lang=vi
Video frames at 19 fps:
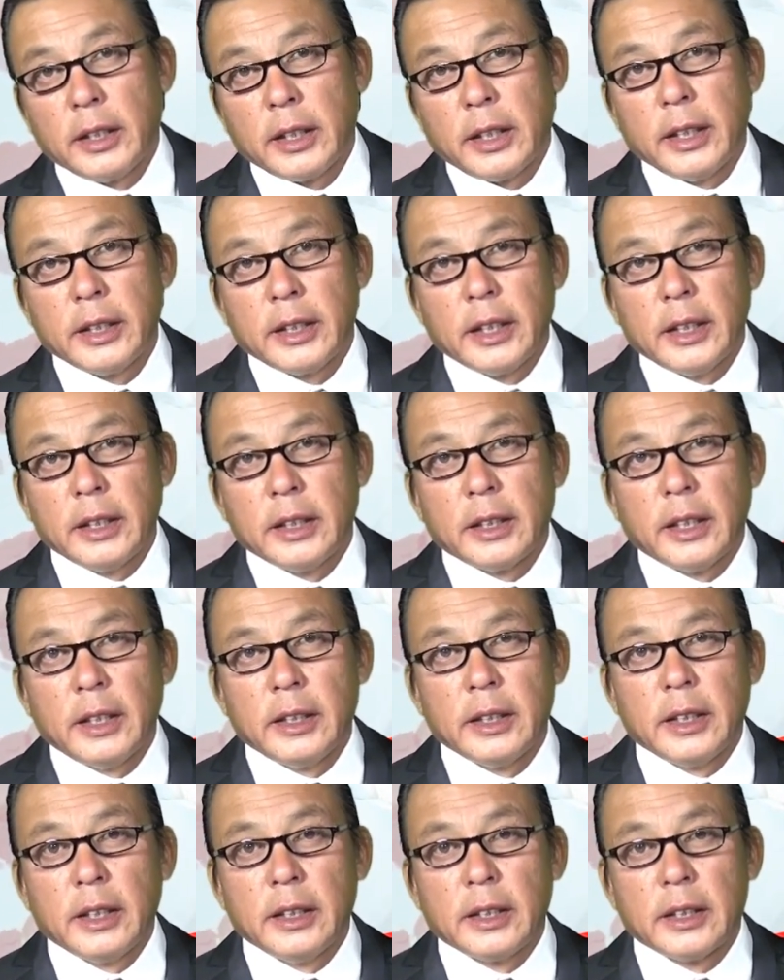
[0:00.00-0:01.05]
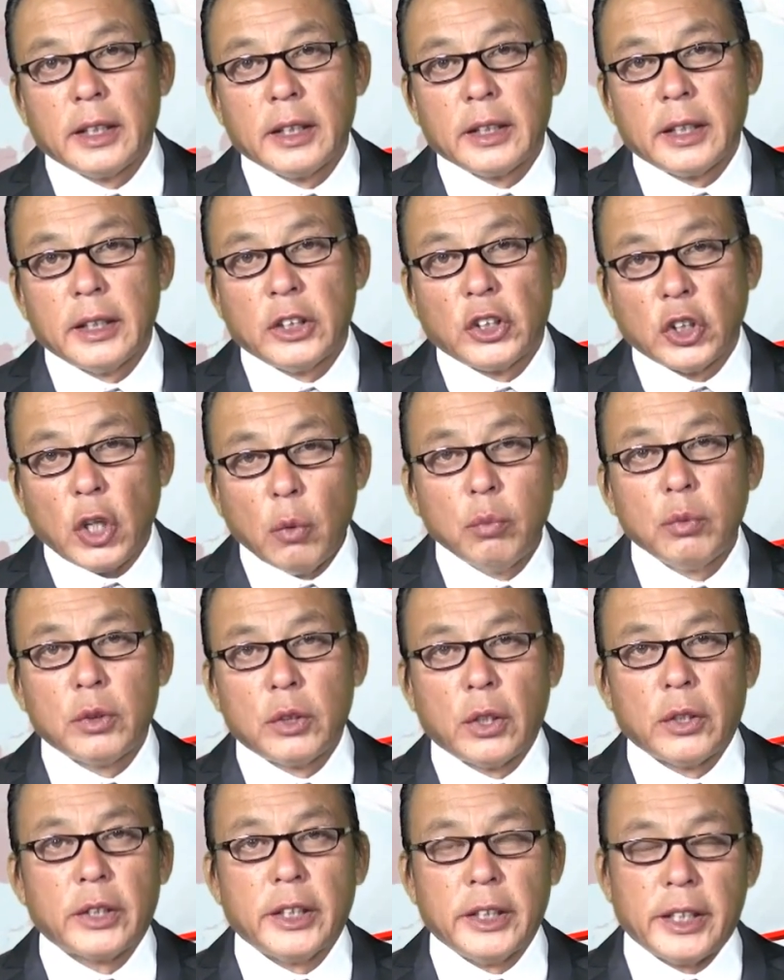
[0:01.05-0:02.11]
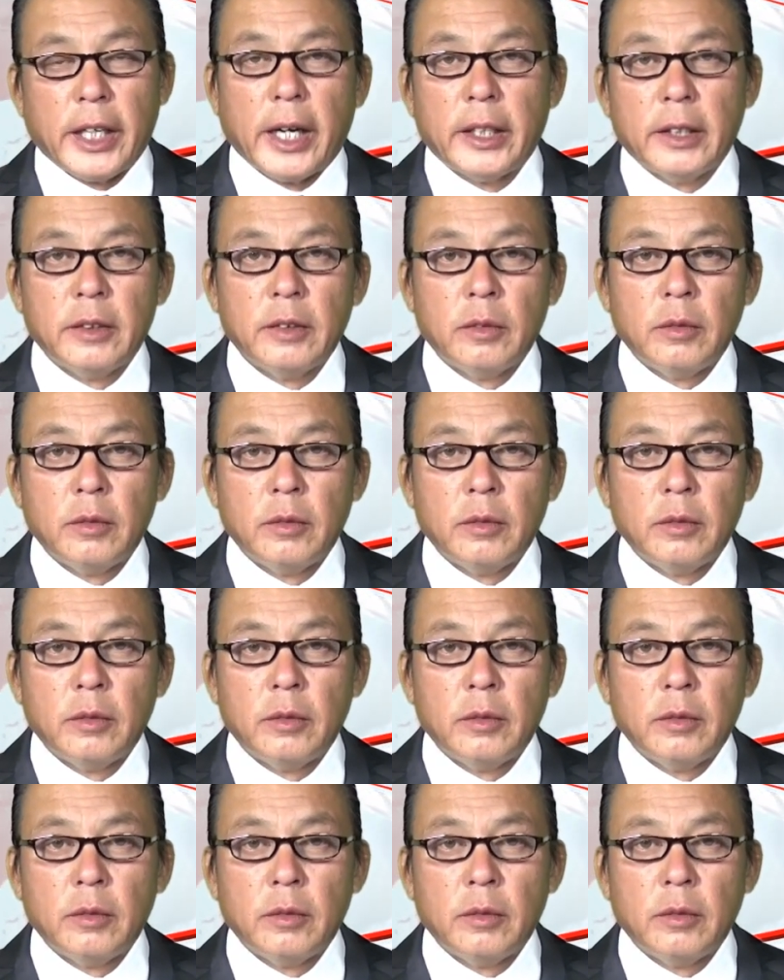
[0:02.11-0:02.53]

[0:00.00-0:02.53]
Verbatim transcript: cái cái cái cái cái, cái sốc cho người dân